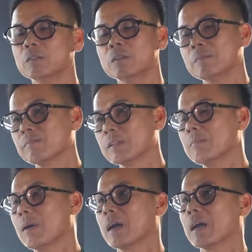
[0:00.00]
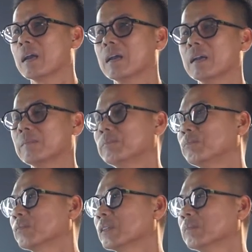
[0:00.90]
Là không biết mà anh có
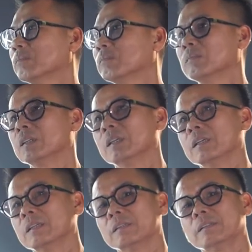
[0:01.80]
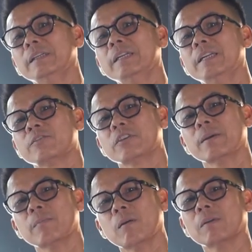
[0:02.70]
có có đủ khả năng đi đi để
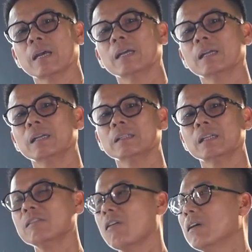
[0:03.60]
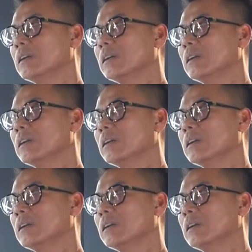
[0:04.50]
Deschamps ông đã tính toán hết